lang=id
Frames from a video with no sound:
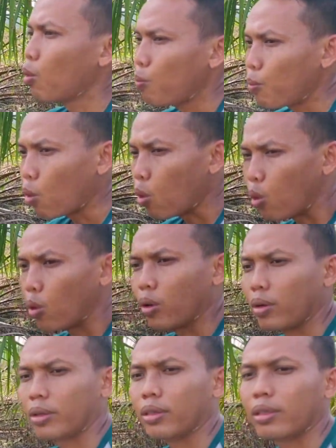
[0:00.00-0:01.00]
pupuk
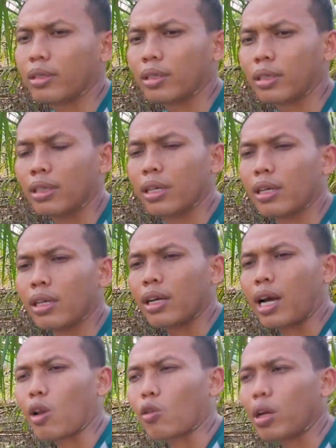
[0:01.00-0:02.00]

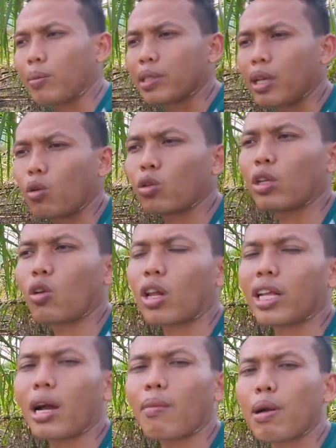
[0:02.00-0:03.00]
kalau yang bisa rutin
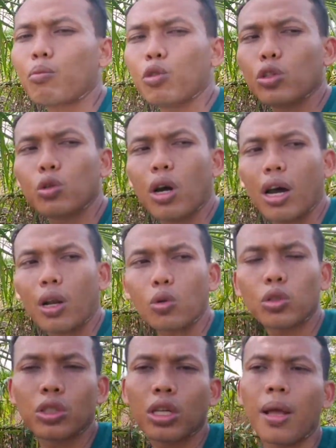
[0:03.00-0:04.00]
orang yang mampu itu
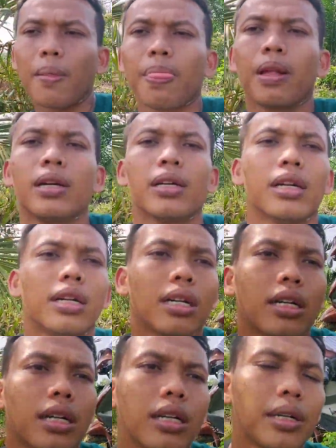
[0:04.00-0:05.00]
harus
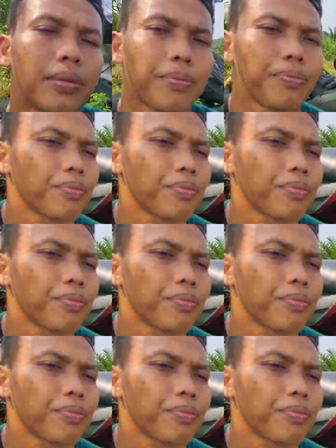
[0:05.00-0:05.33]
uh,